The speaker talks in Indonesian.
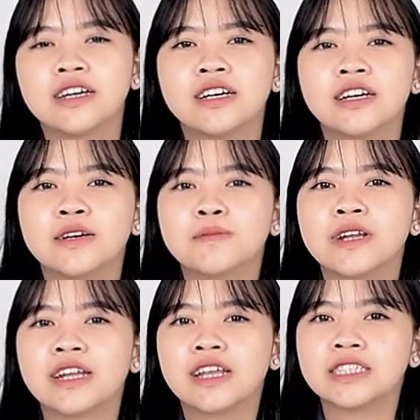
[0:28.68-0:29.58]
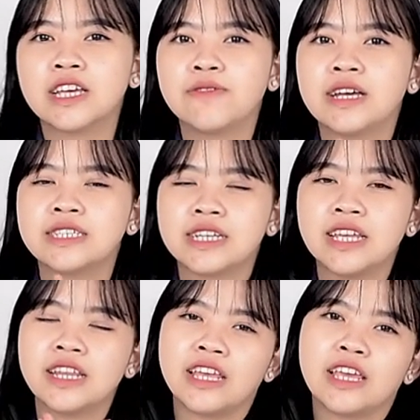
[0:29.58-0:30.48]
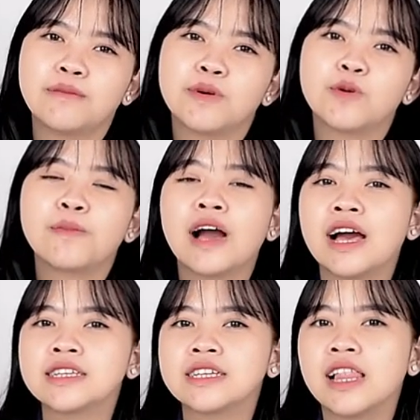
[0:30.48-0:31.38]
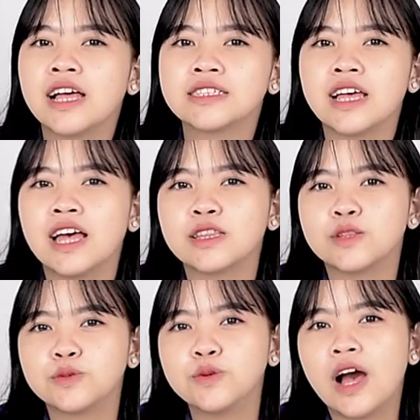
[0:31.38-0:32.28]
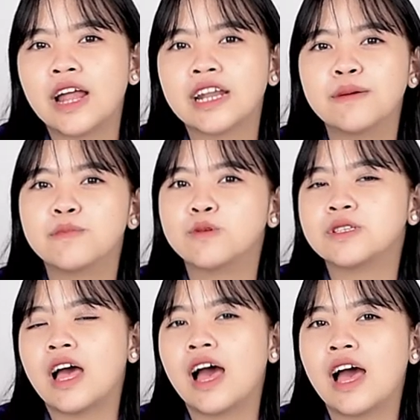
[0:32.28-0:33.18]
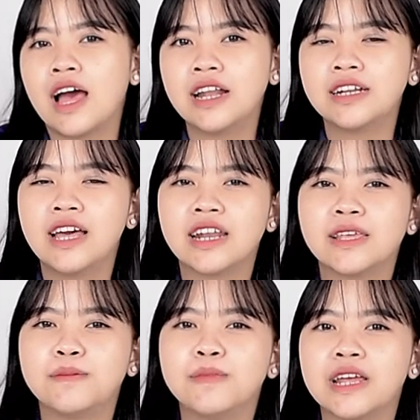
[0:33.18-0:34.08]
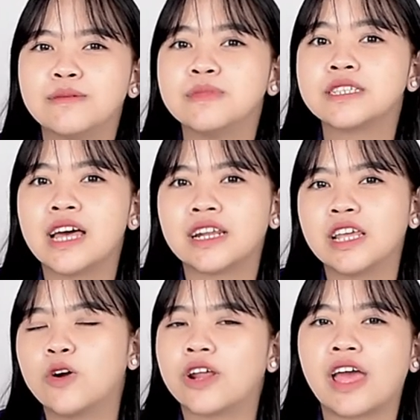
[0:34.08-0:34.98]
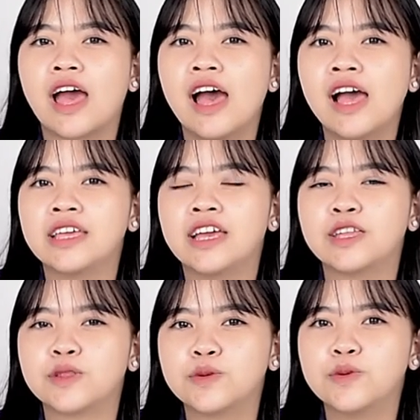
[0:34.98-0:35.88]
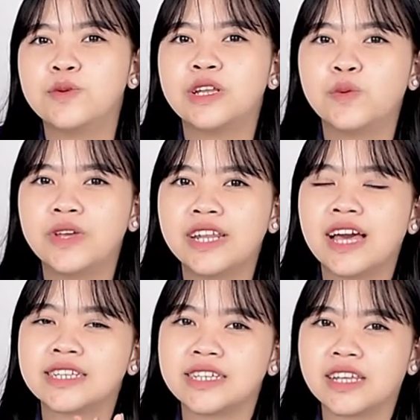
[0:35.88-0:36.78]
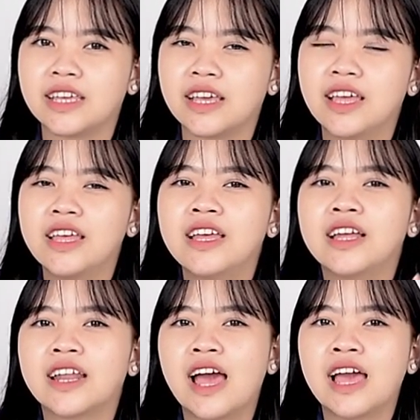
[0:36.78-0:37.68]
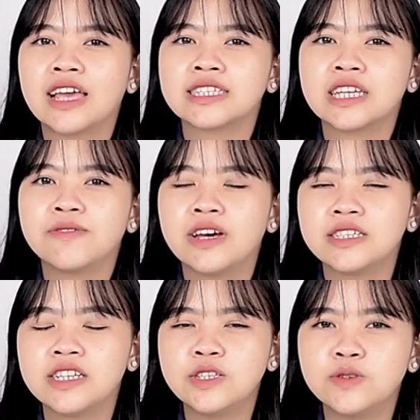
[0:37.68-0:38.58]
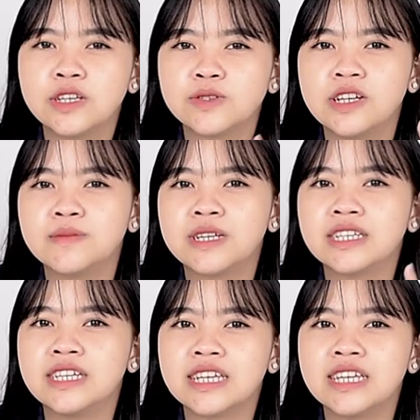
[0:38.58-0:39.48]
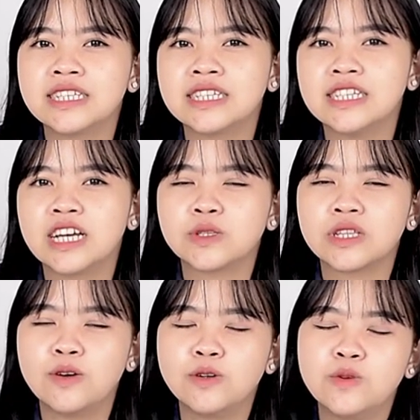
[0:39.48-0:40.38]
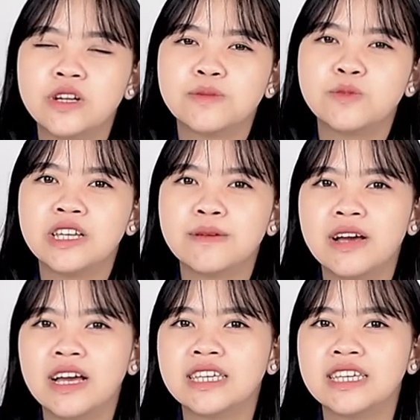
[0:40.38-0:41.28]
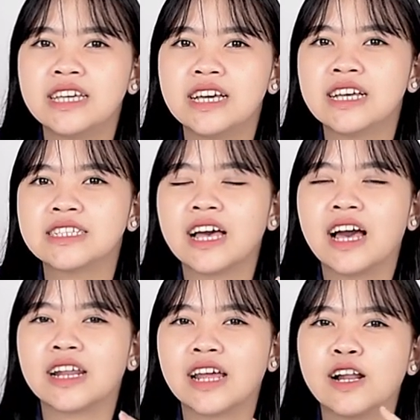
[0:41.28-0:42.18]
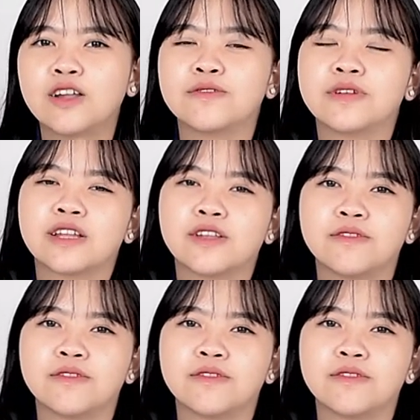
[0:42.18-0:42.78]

eh, brand SF Archery ini merupakan salah satu anak perusahaan dari brand besar di Korea, yaitu Winwin Archery. Nah, SF Archery juga sudah berdiri sejak tahun 2005 hingga sekarang loh, Finet